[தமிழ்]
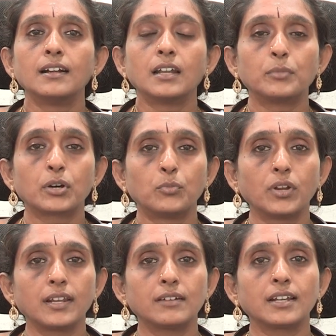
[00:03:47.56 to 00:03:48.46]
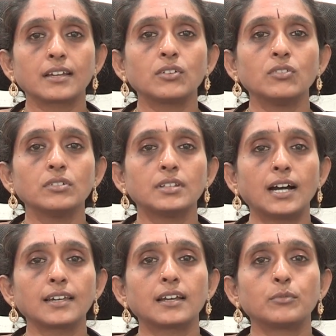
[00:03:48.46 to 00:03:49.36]
நமக்கு முடிகிற வரைக்கும்
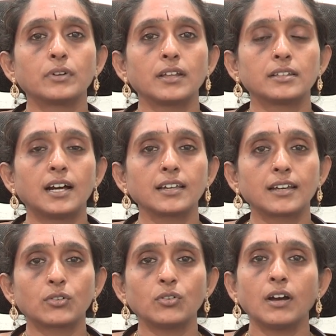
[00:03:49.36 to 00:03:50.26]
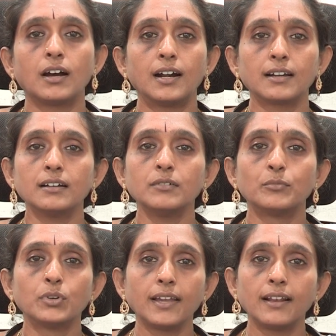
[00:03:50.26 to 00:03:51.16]
தாங்கிக்க முடி தாங்கிக்கிறோம் ஆனால்
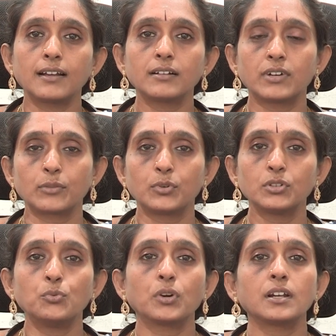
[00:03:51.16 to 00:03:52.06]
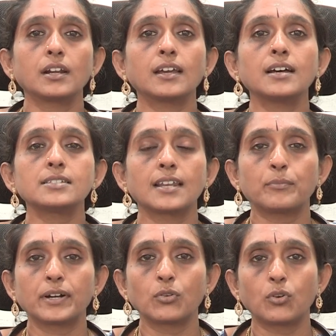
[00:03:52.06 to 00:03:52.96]
முடியலன்னு வரும்போது உடனடியாக சரி
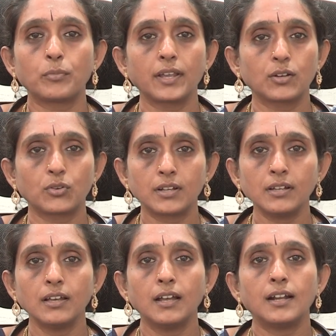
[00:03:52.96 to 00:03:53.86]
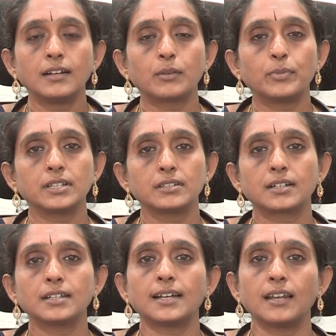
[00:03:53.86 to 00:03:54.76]
பண்ணணும் அப்படிங்கிற ஒரு
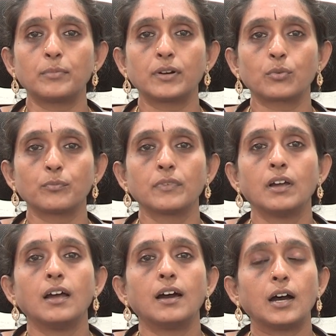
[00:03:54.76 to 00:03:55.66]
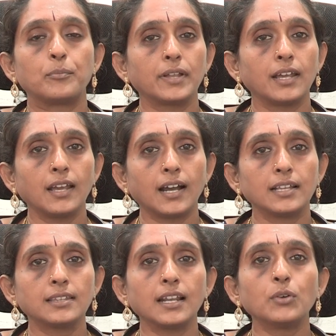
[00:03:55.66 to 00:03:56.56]
நிர்பந்தத்துக்கு தள்ளப்படுறோம் அப்படி
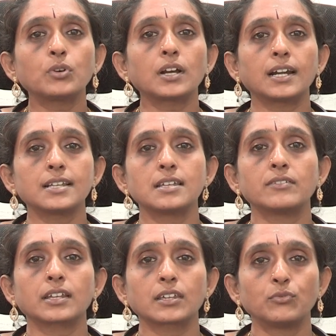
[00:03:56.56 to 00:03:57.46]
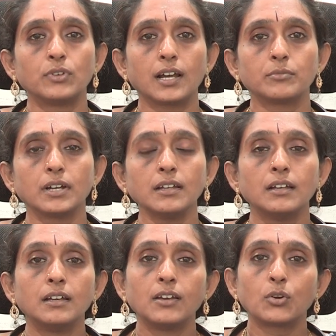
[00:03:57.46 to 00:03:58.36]
அந்தளவுக்கு கடைசி வரைக்கும் விடாமல்
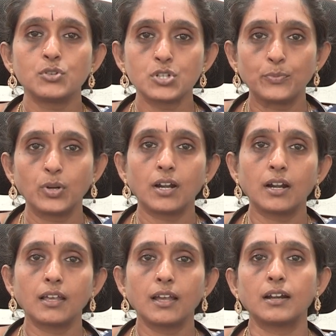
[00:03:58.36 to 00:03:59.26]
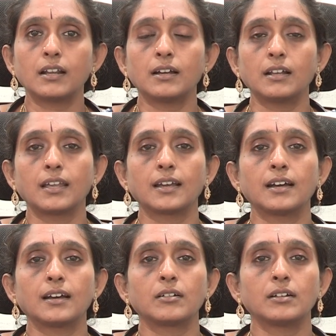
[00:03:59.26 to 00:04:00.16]
கொஞ்சம் முன்னாடியே அட்
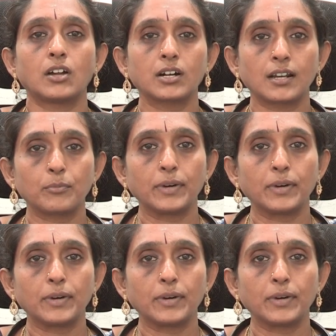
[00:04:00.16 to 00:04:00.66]
நீங்கள் டாக்டரை